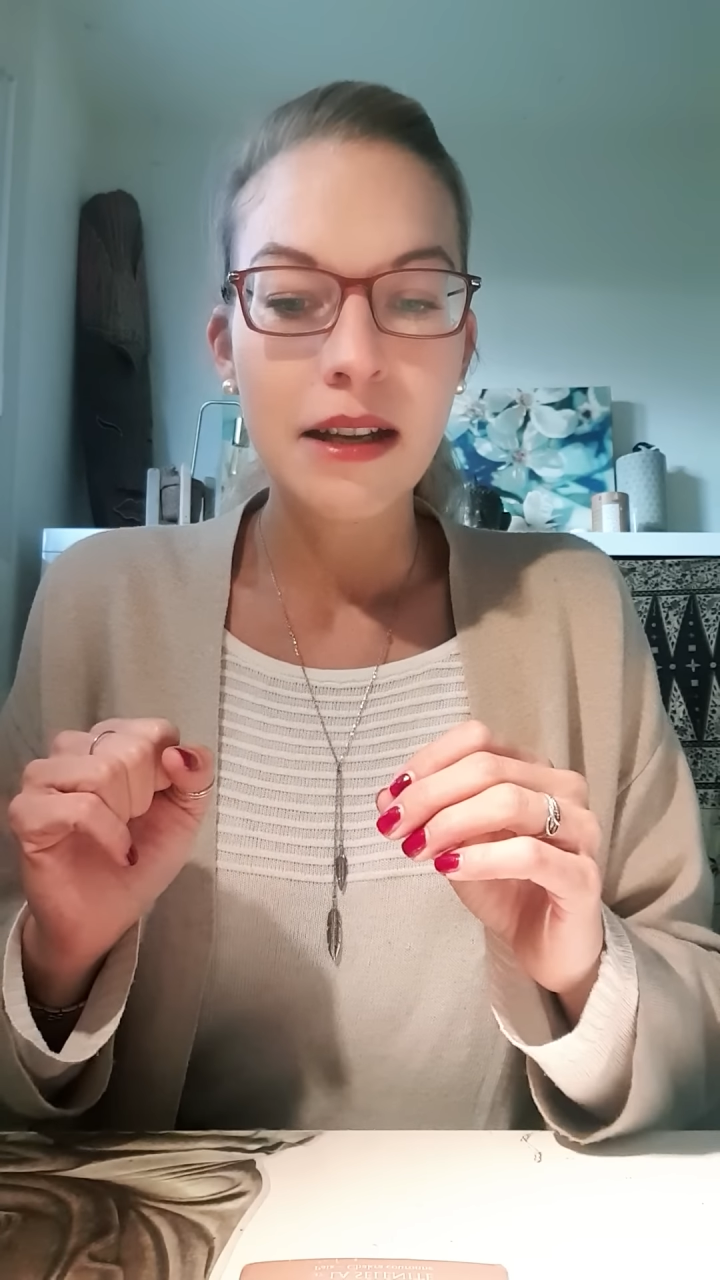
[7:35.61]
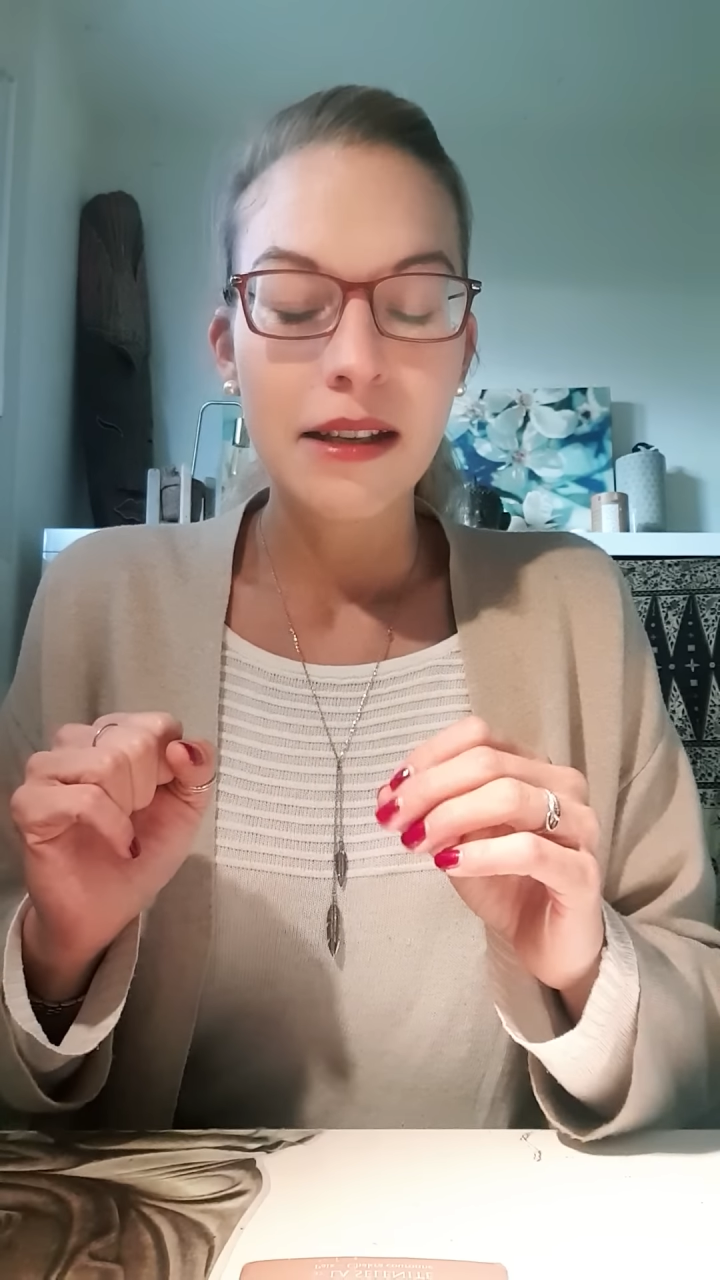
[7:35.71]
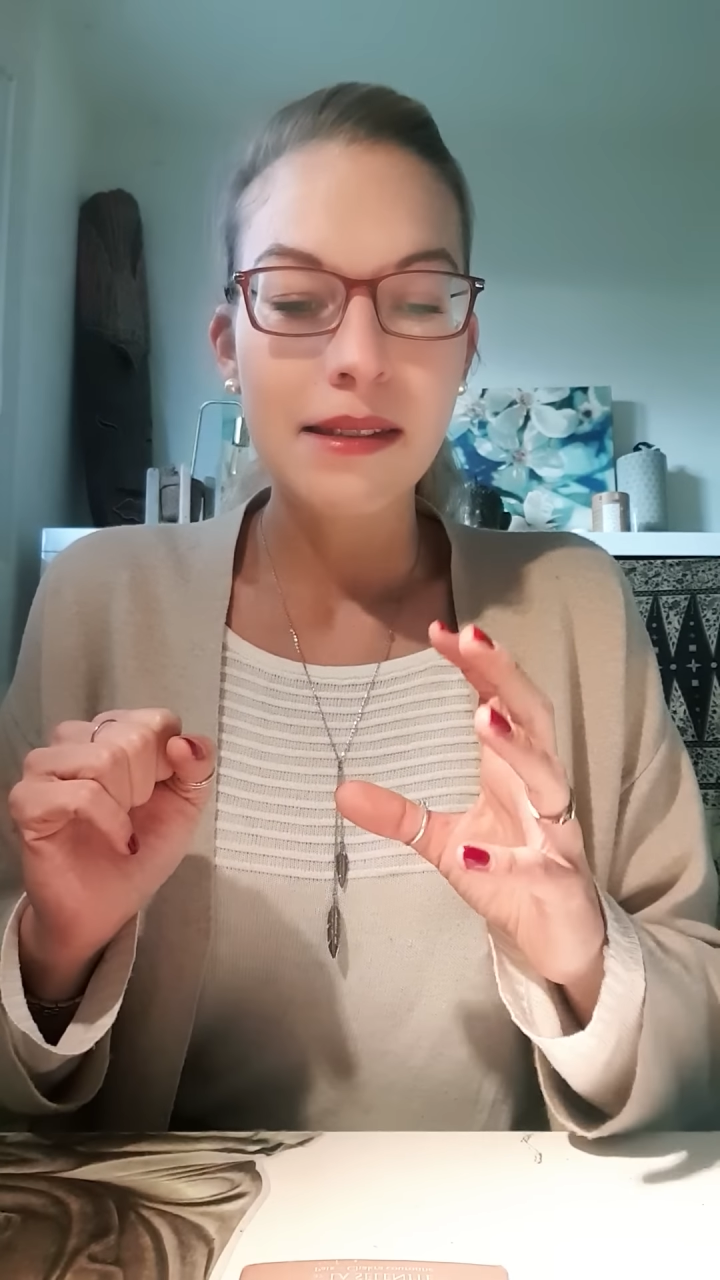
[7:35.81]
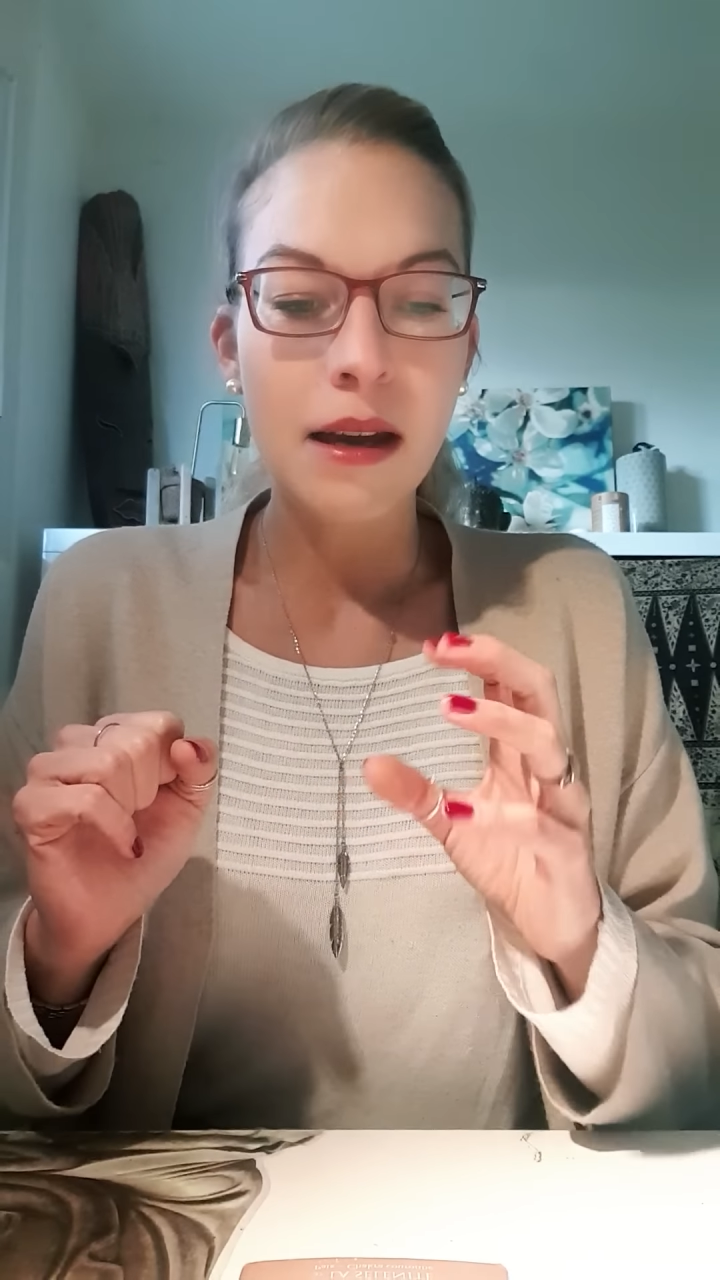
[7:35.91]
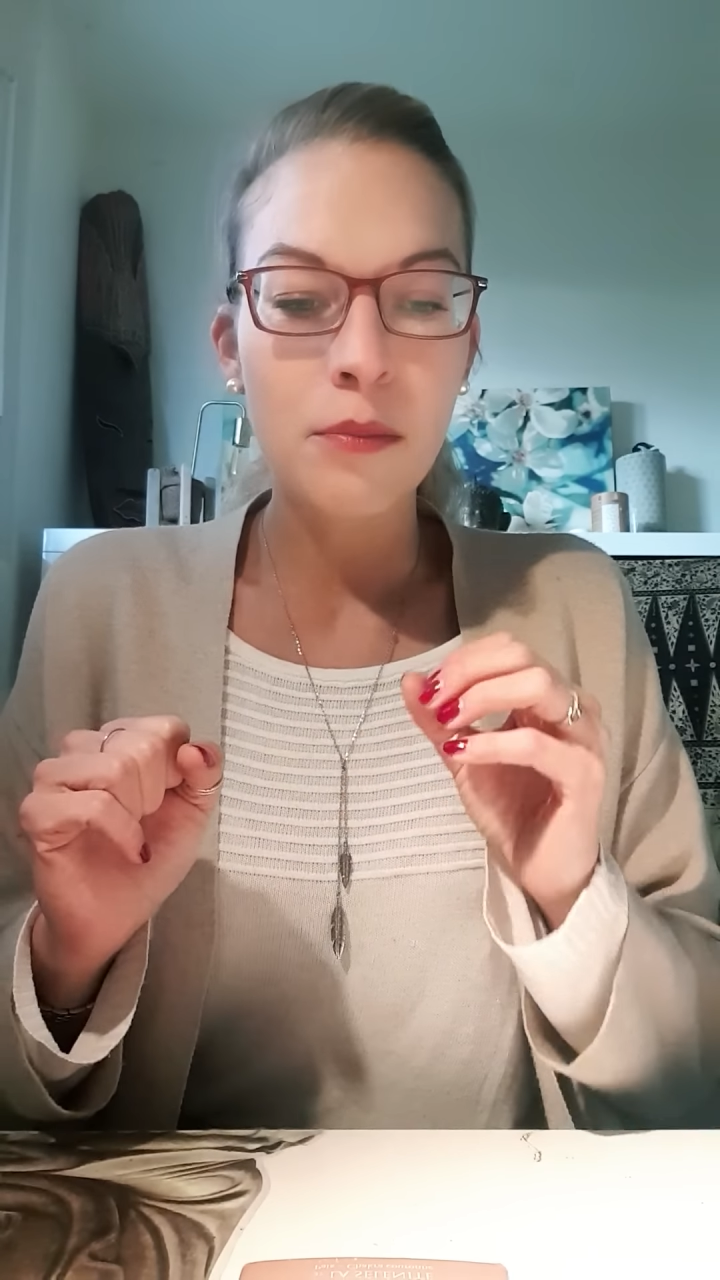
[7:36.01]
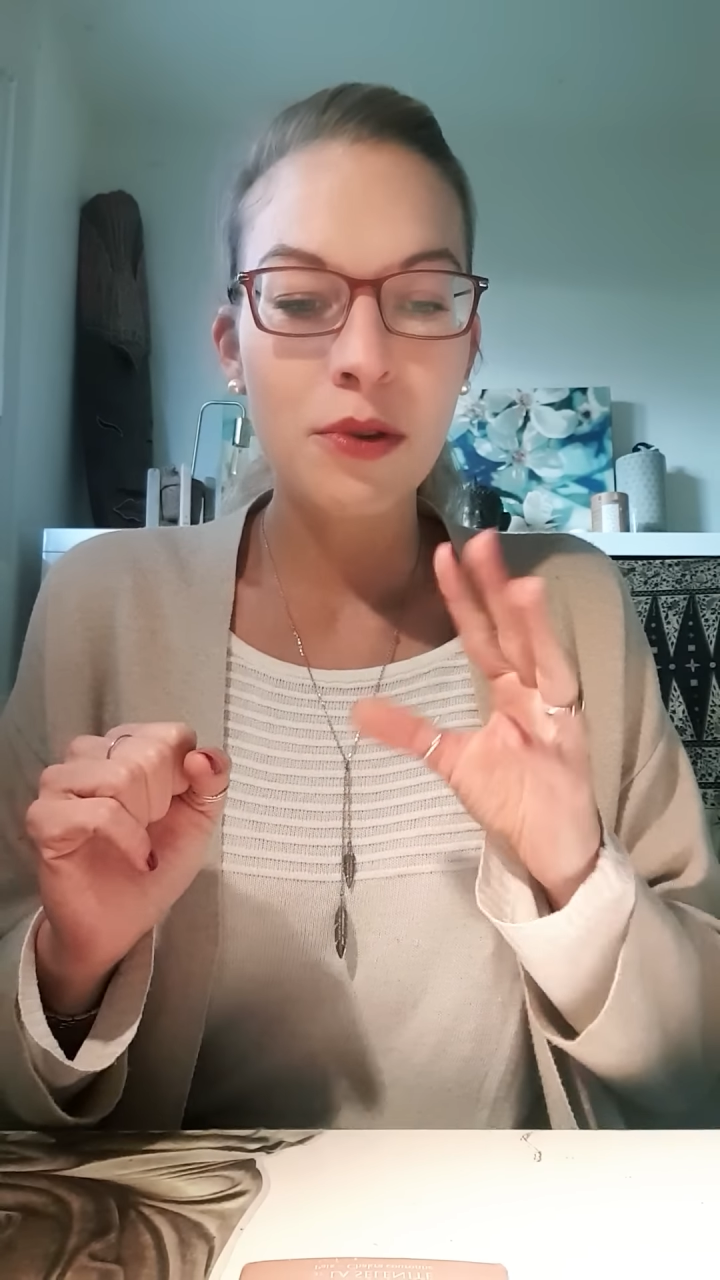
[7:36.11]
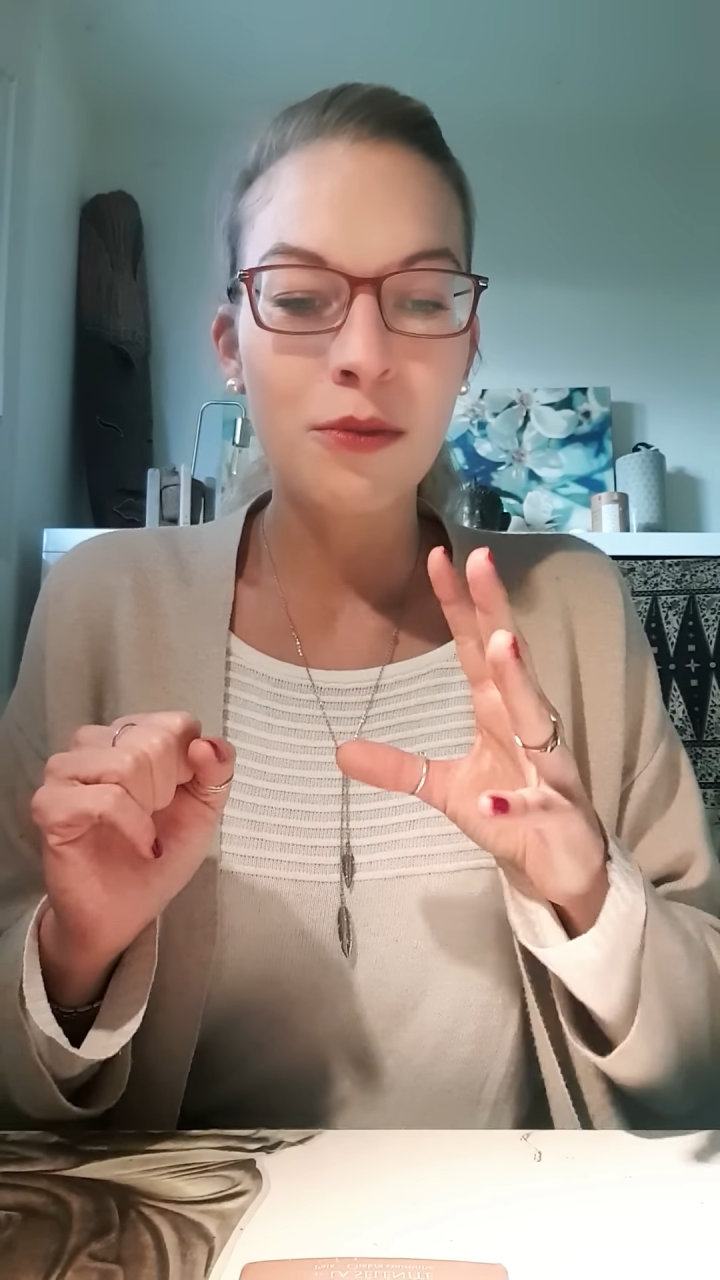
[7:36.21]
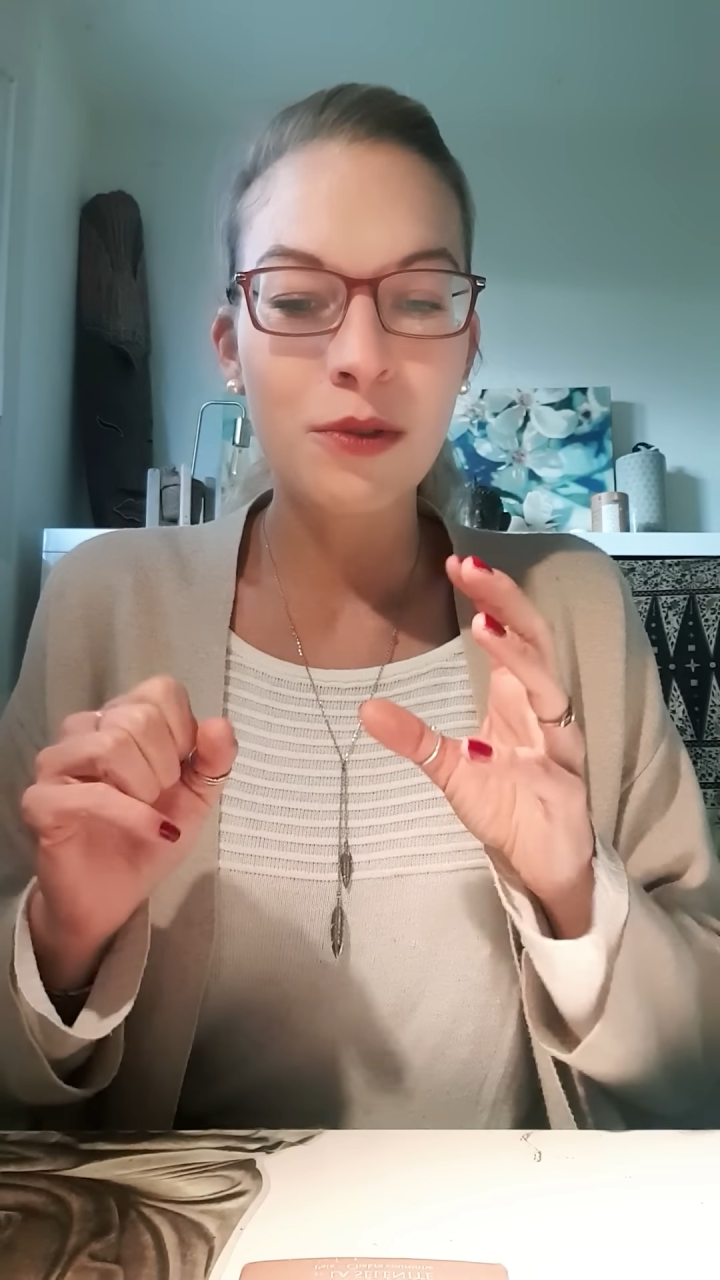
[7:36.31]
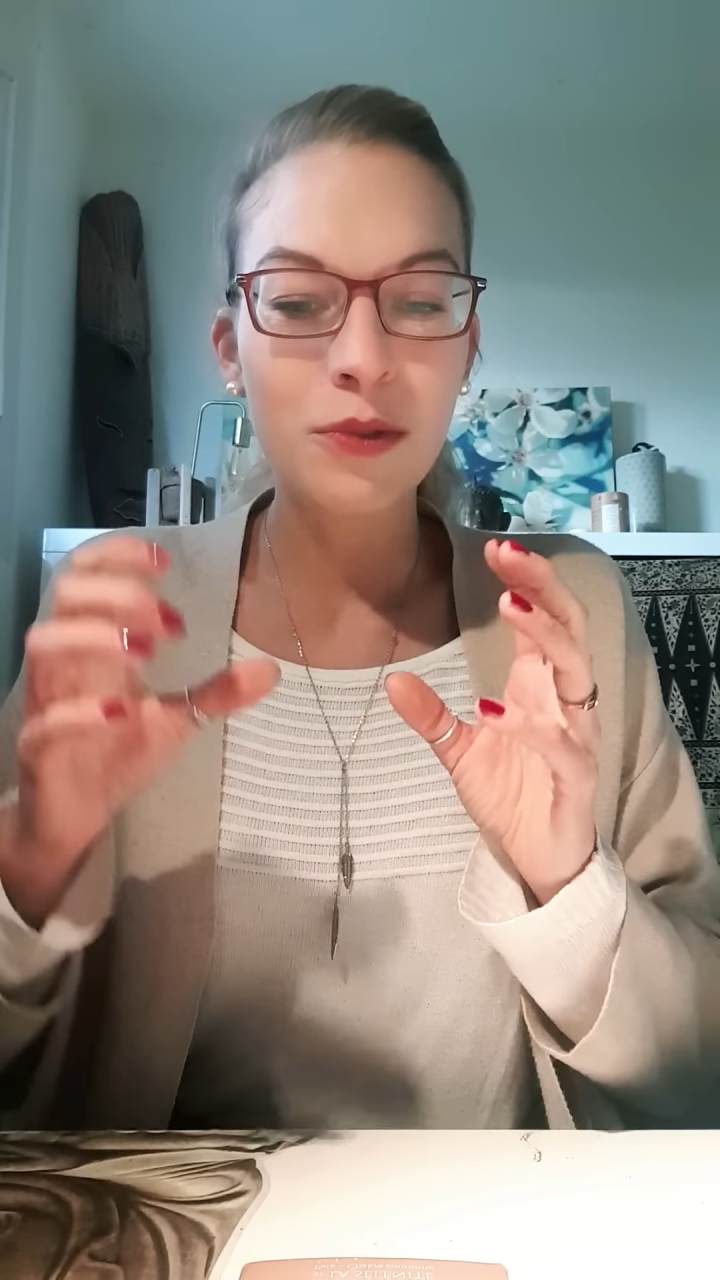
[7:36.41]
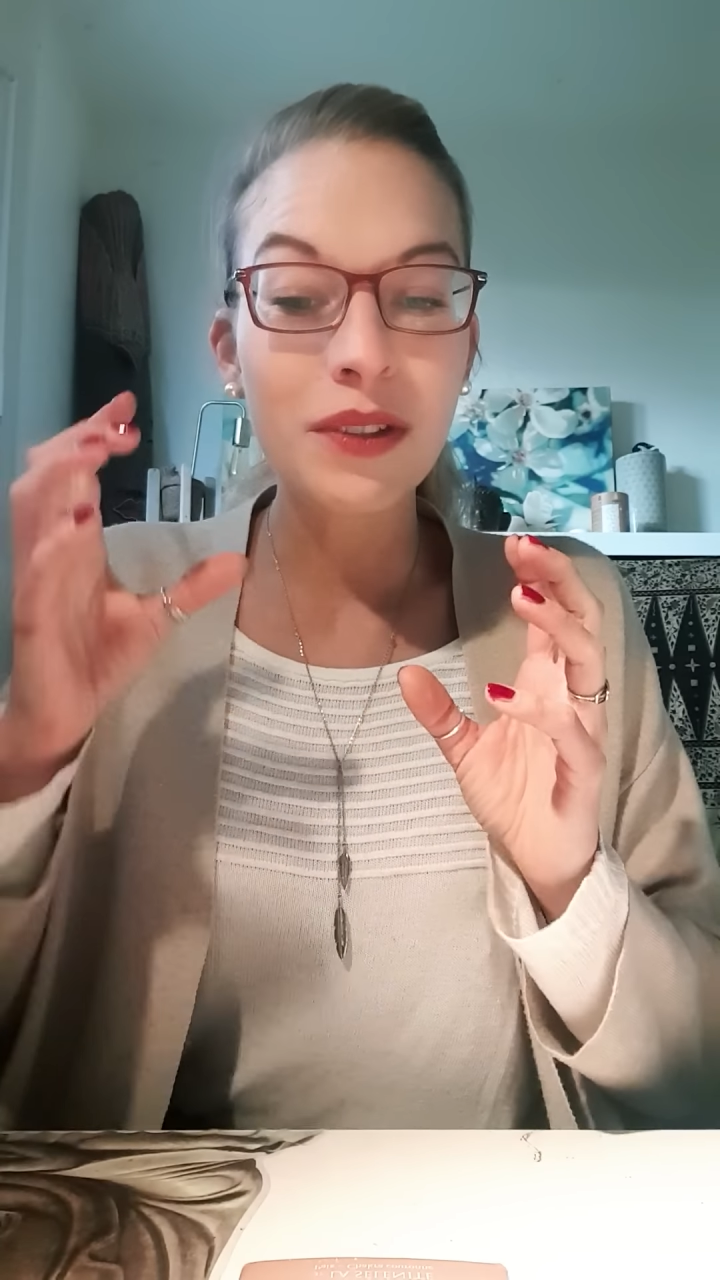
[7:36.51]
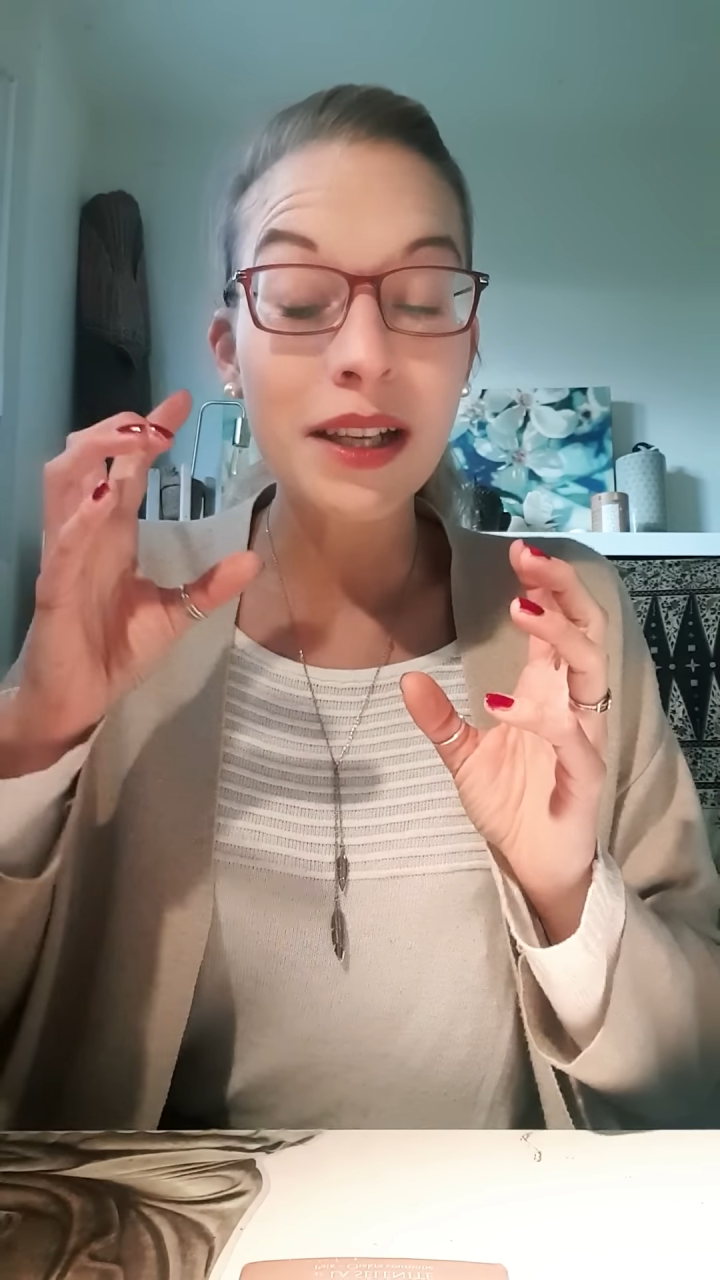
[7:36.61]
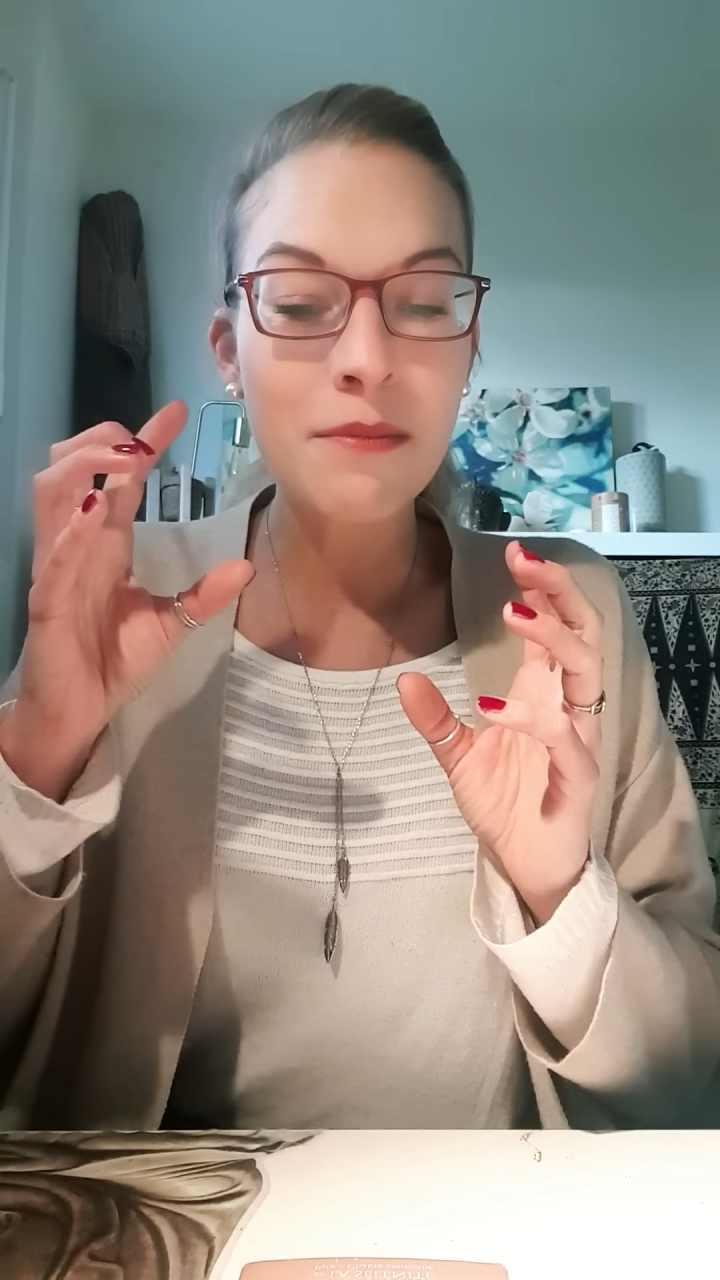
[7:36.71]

C'est un peu, on me montre